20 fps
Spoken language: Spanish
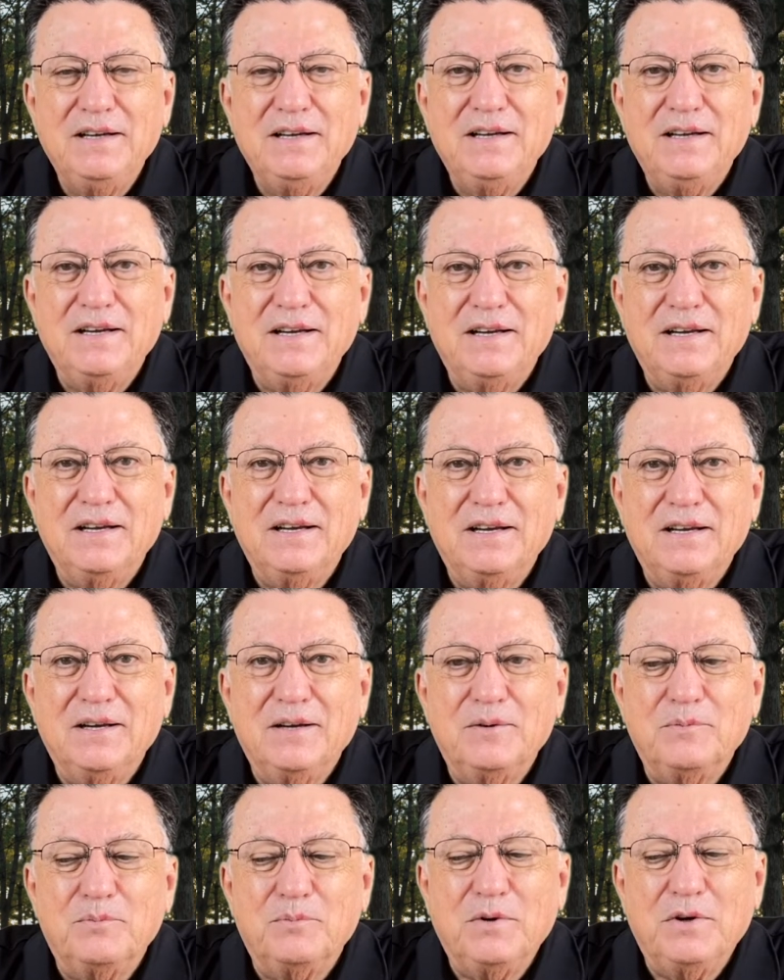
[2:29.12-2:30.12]

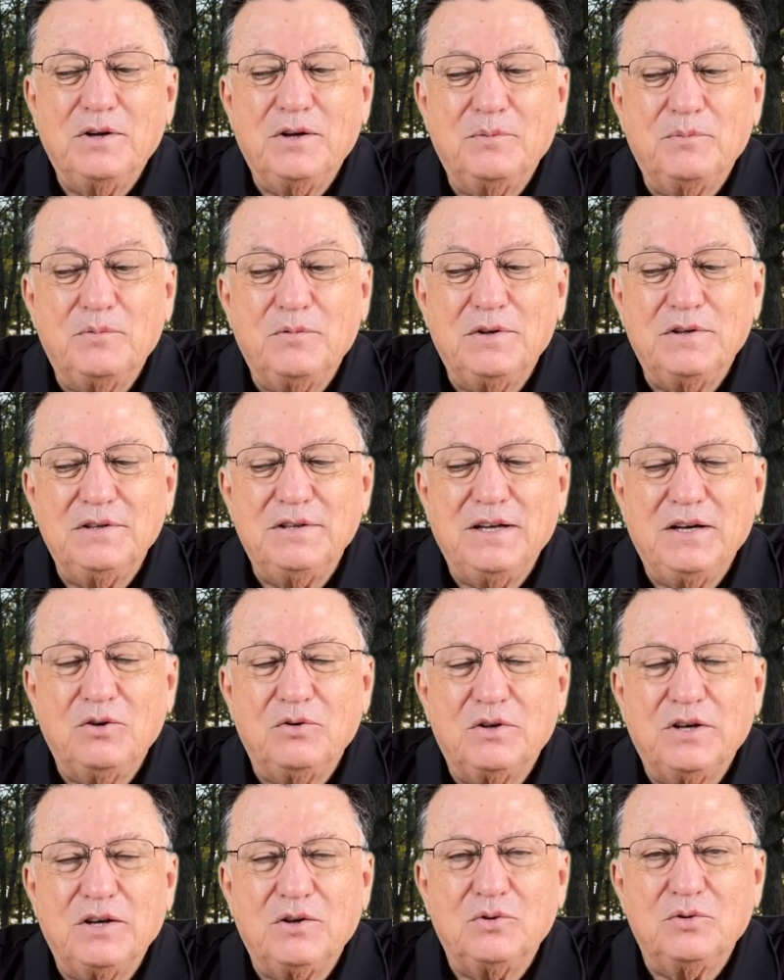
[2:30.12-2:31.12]
eh, de lo
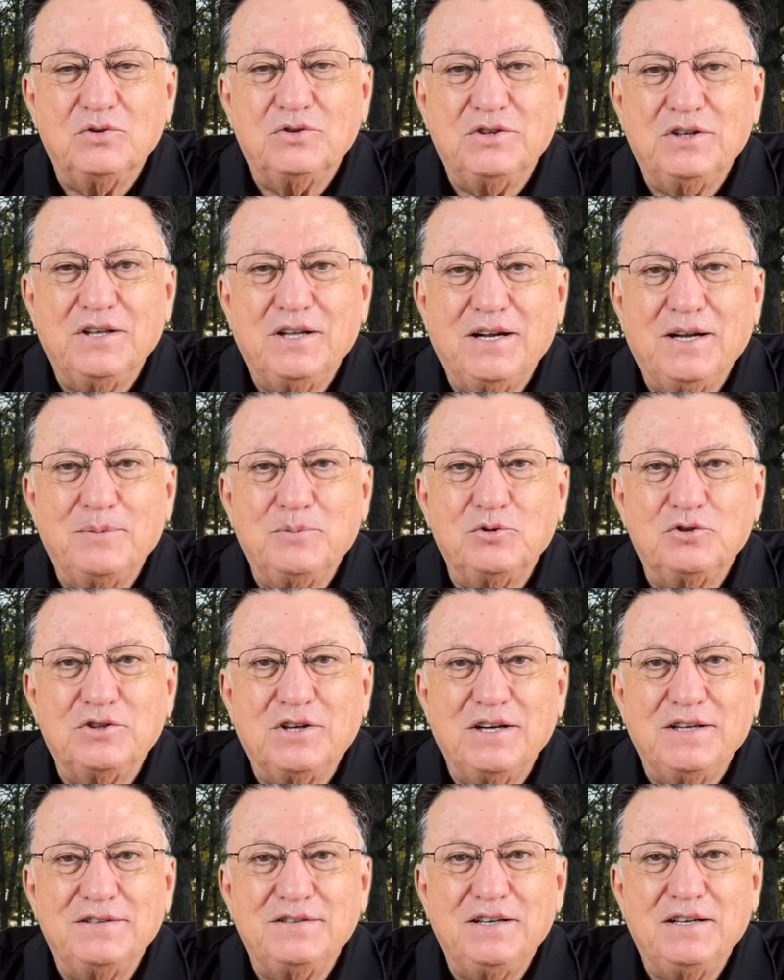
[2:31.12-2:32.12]
que consideramos
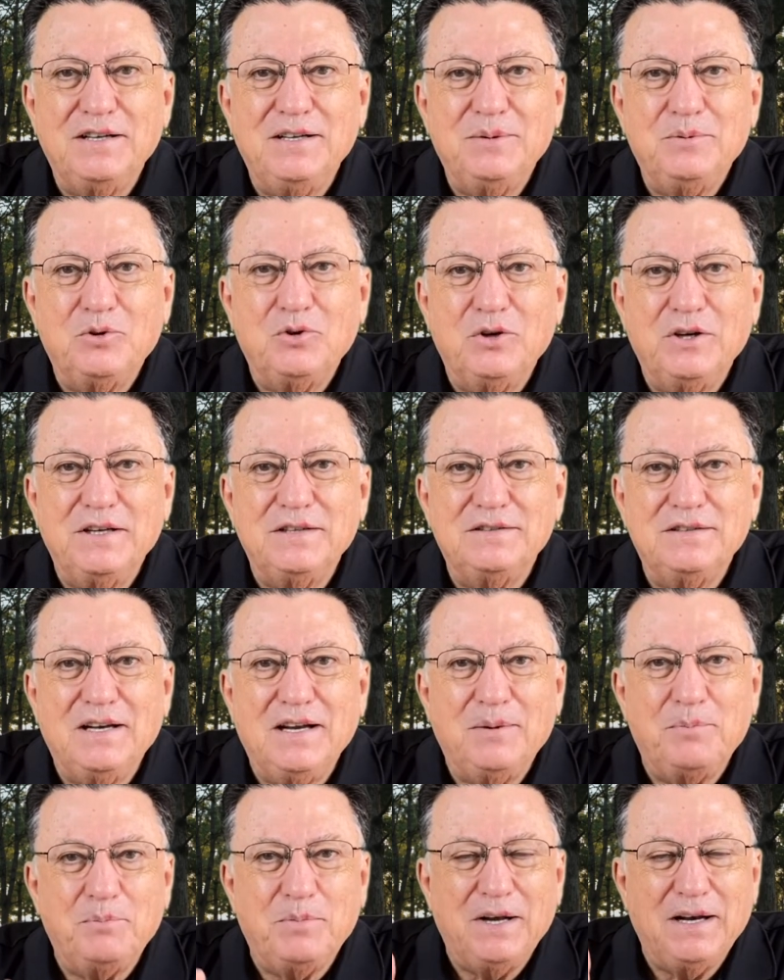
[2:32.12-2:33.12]
que ese libro es
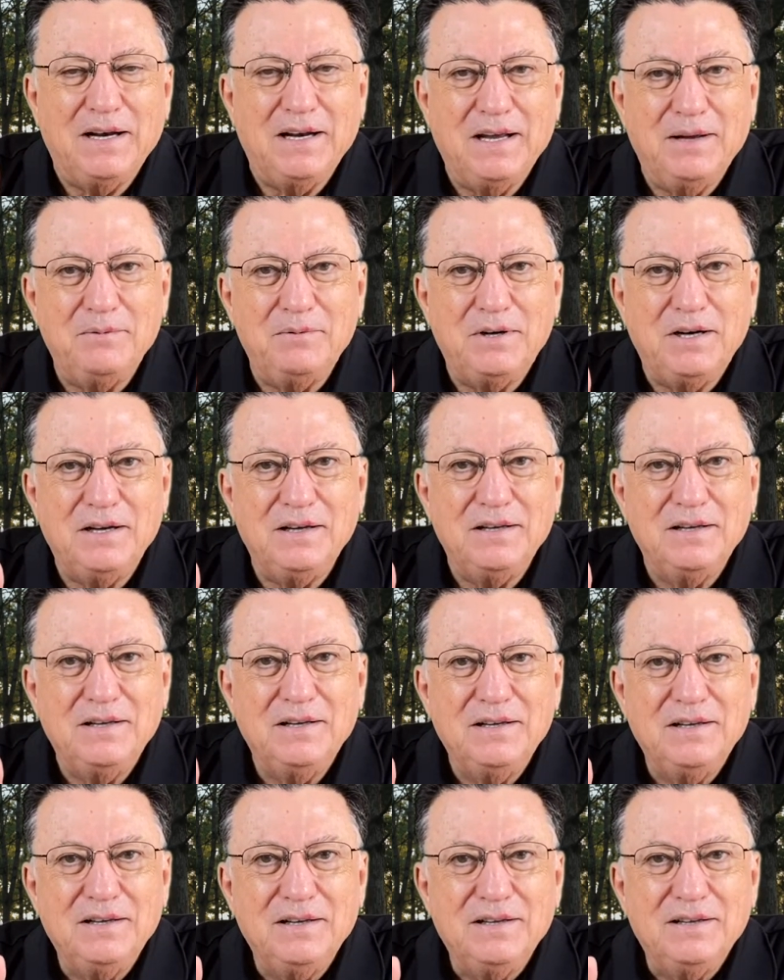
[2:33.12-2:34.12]
la palabra
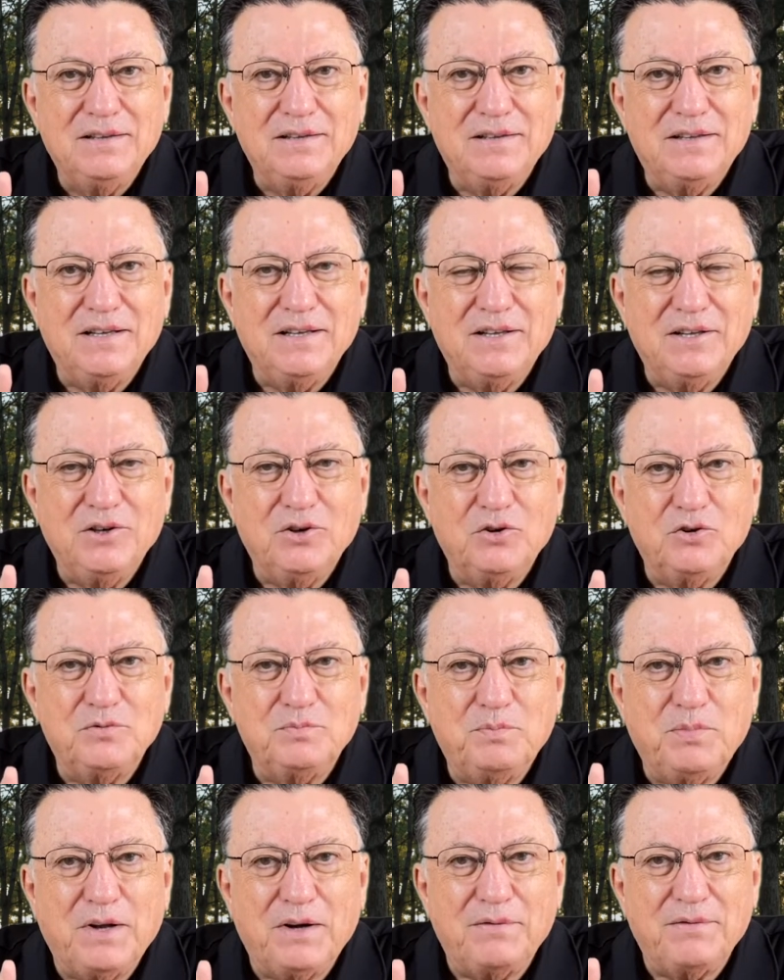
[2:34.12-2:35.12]
de Dios
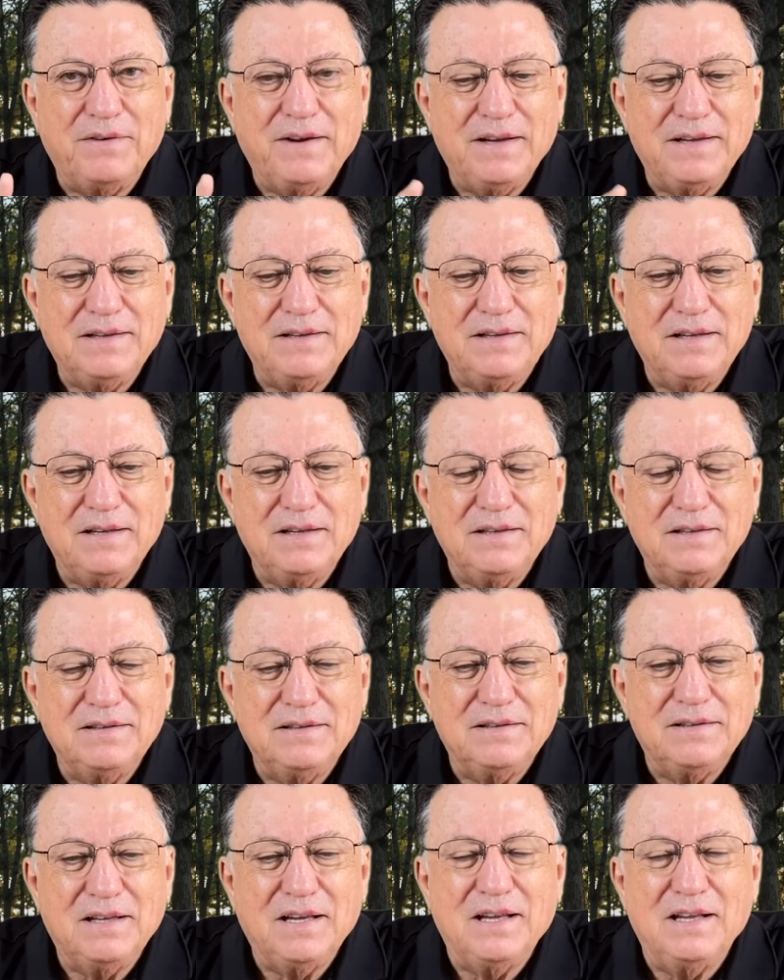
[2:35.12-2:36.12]
perfecta
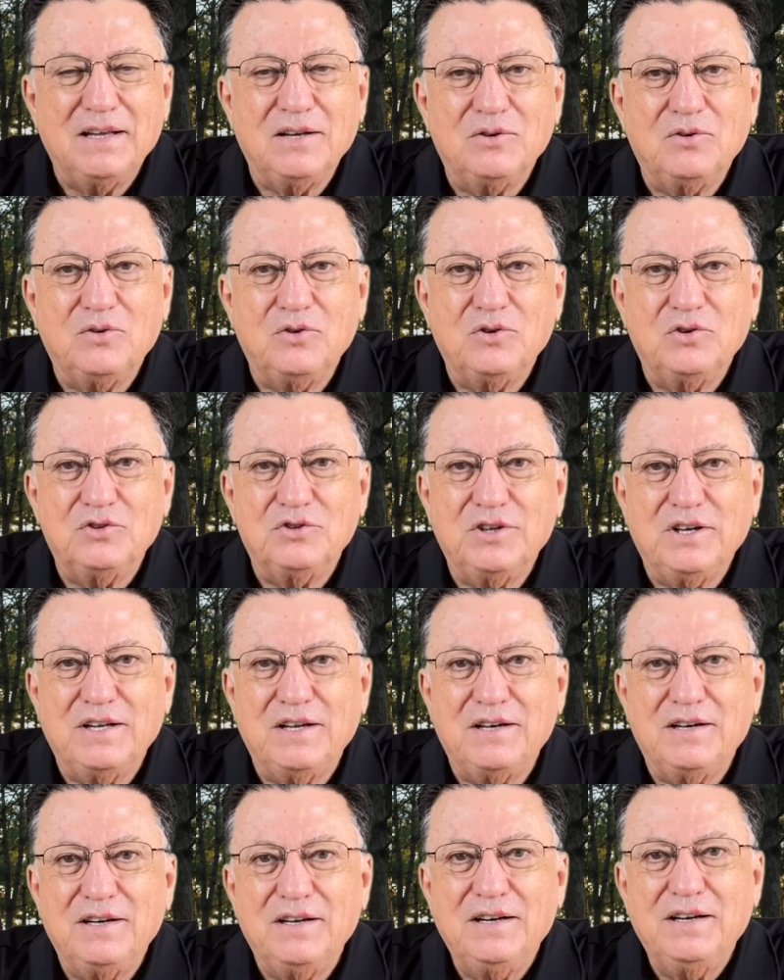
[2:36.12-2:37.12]
dada a
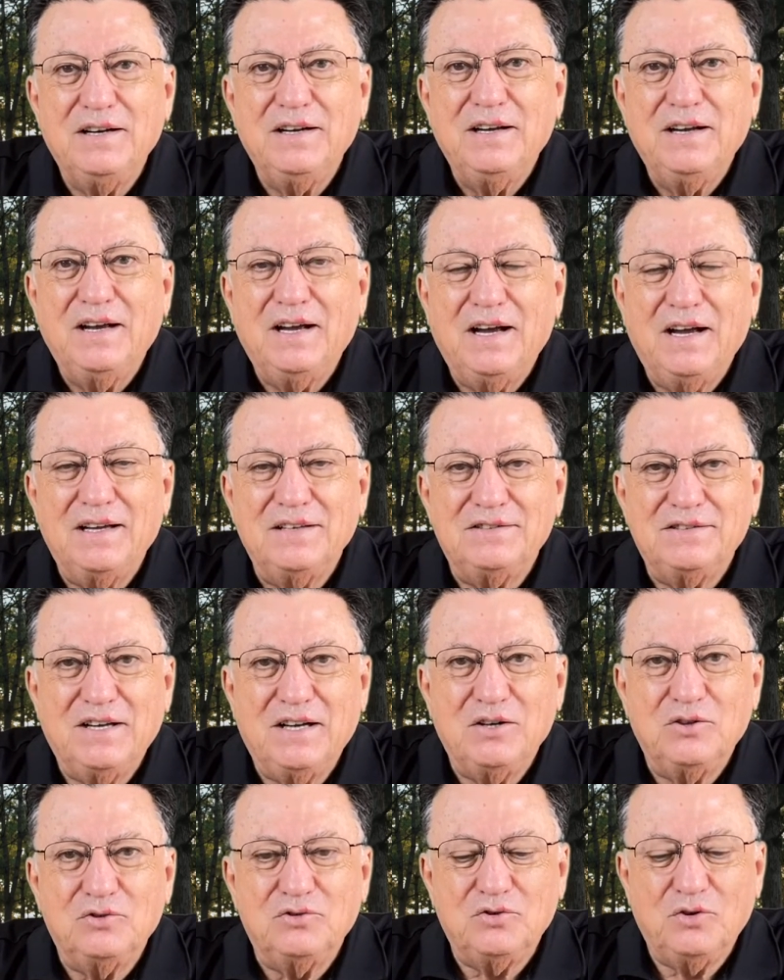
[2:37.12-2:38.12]
conocer hacia
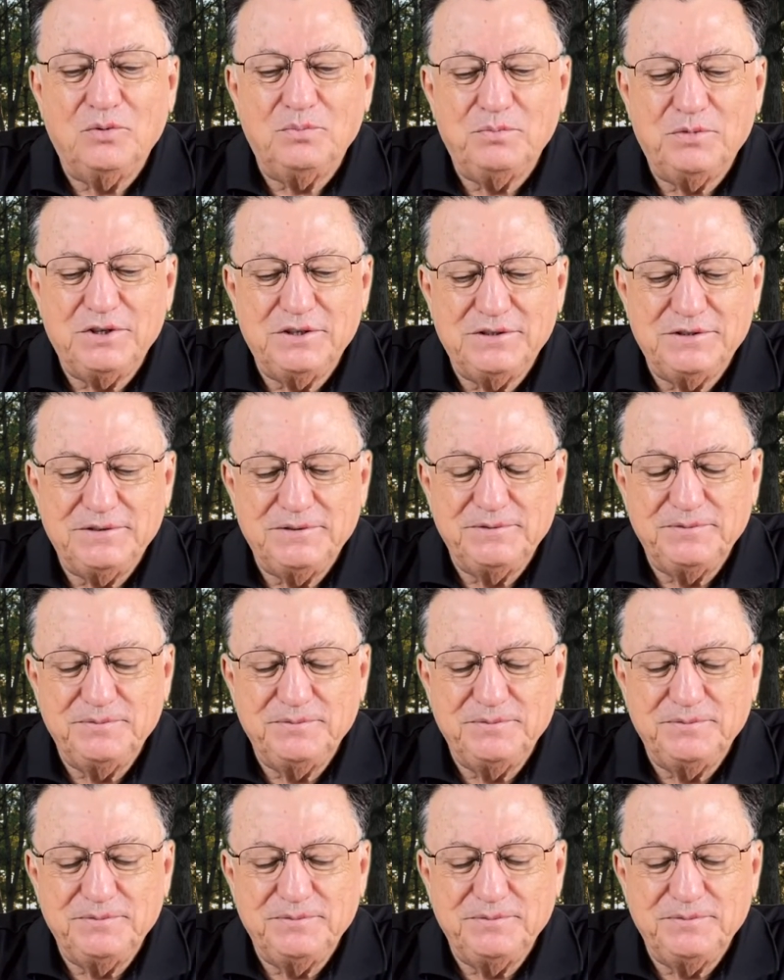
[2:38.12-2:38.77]
los hombres.